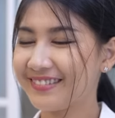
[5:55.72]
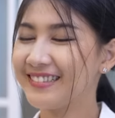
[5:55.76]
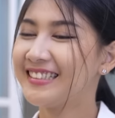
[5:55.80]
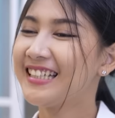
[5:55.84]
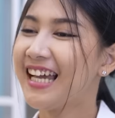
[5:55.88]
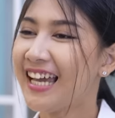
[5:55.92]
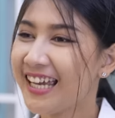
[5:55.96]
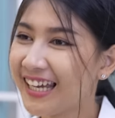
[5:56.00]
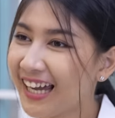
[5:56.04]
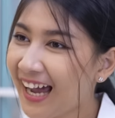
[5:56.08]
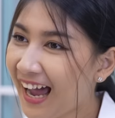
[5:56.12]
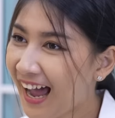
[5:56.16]

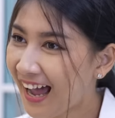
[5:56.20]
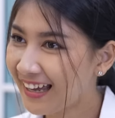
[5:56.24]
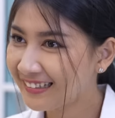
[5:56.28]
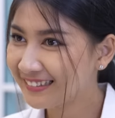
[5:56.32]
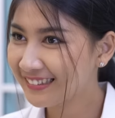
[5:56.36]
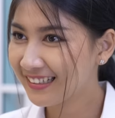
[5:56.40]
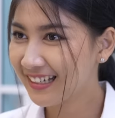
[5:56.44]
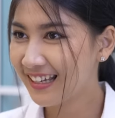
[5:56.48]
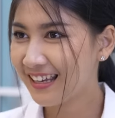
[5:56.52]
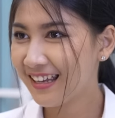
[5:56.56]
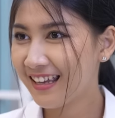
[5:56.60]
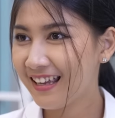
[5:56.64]
ใช่ค่ะ
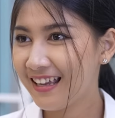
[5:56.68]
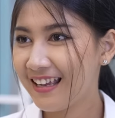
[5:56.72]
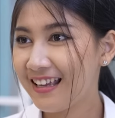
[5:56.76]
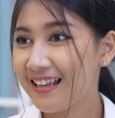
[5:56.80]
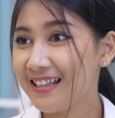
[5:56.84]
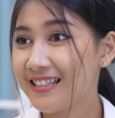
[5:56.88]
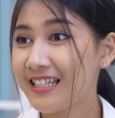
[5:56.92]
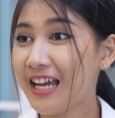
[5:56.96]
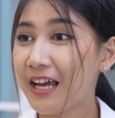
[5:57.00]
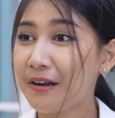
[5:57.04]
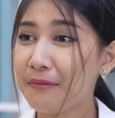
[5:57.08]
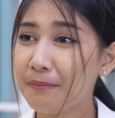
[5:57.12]

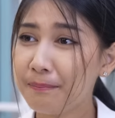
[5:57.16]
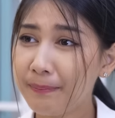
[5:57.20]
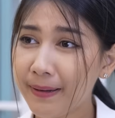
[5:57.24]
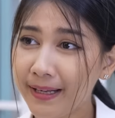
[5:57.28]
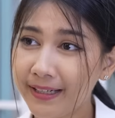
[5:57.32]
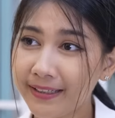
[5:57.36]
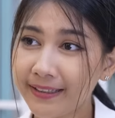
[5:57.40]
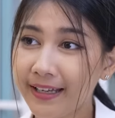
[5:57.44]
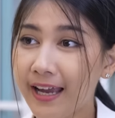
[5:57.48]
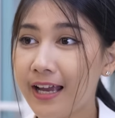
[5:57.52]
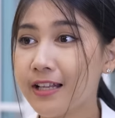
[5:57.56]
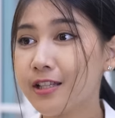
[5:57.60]
ฉันเป็
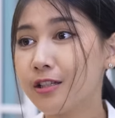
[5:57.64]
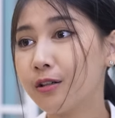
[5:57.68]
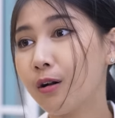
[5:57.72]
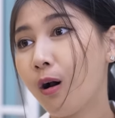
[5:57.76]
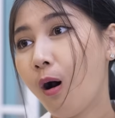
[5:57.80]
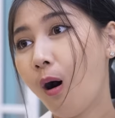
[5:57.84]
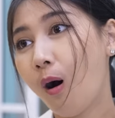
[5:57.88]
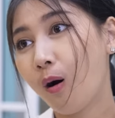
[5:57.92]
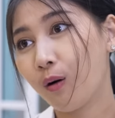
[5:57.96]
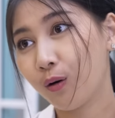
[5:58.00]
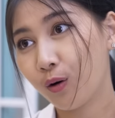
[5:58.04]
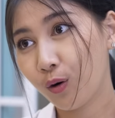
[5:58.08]
นแค่เจ้า
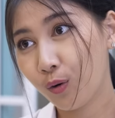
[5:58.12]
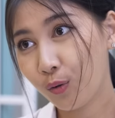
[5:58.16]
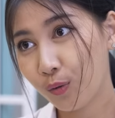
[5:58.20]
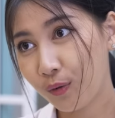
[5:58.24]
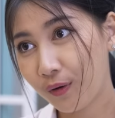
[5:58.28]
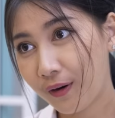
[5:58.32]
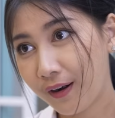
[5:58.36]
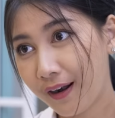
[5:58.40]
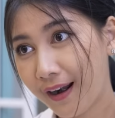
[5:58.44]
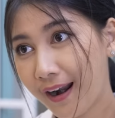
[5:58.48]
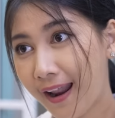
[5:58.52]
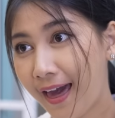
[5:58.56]
ของโรง
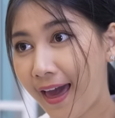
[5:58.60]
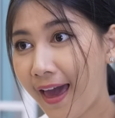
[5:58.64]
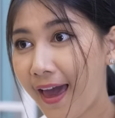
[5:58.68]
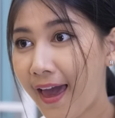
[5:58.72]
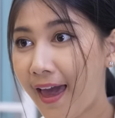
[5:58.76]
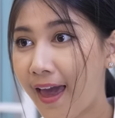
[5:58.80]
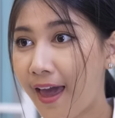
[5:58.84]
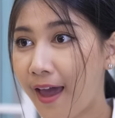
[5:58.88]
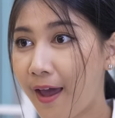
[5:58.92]
แรม